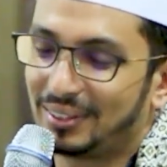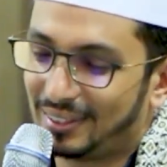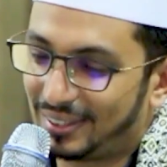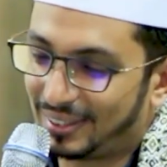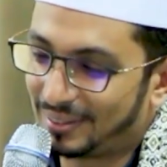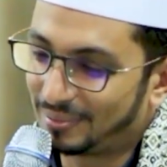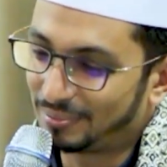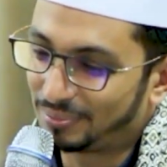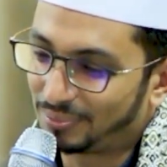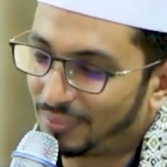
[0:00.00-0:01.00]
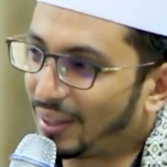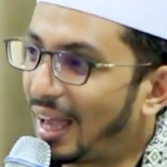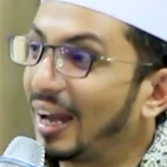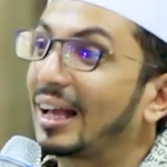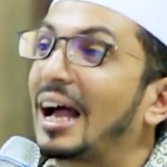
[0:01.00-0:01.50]
Ya.
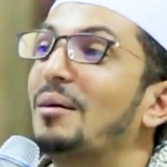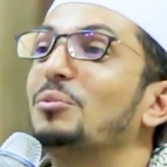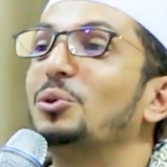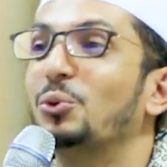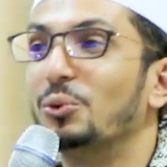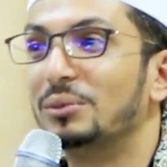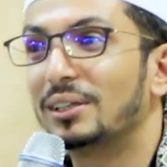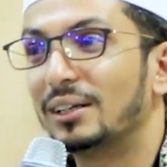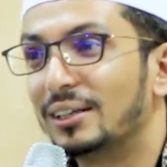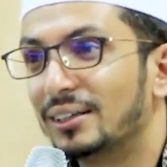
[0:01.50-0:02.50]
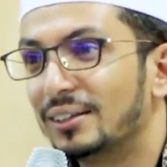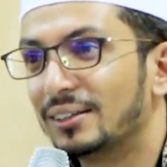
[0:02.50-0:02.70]
al misalnya.